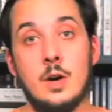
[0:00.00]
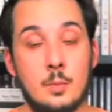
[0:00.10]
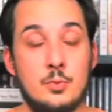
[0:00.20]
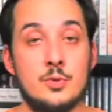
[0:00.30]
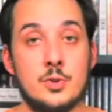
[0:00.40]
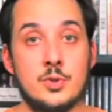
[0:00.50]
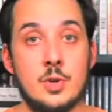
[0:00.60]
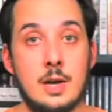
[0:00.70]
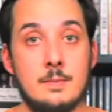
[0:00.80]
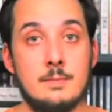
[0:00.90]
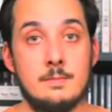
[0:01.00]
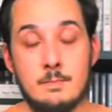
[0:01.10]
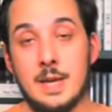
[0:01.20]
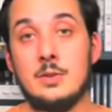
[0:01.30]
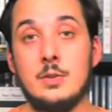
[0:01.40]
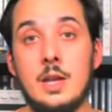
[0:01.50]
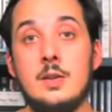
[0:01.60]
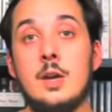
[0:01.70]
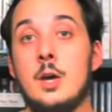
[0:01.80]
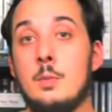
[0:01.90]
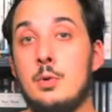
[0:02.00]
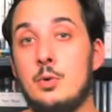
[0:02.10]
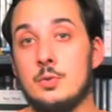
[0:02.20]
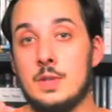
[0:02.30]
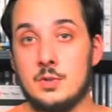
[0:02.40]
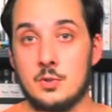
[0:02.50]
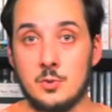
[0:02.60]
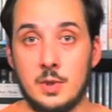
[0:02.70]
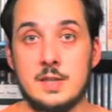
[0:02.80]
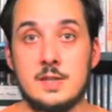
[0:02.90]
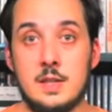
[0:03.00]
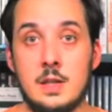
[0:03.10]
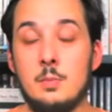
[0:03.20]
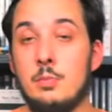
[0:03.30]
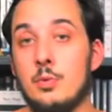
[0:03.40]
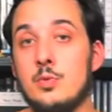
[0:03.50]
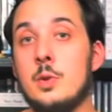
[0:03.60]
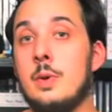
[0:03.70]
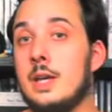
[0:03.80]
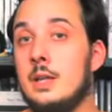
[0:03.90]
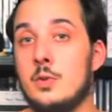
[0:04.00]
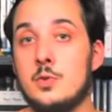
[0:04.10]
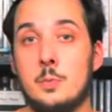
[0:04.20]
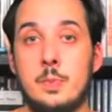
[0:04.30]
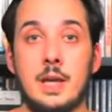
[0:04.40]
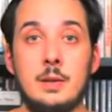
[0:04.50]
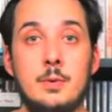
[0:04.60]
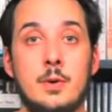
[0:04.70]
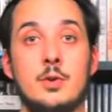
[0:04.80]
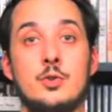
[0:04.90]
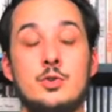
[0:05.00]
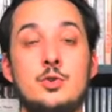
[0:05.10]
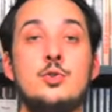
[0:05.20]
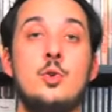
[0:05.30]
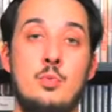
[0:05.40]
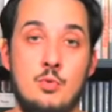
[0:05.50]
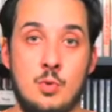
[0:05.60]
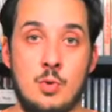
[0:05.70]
En plus de cela, McDonald peut compter sur son casting pour nous embarquer dans ce périple jusqu'au bout.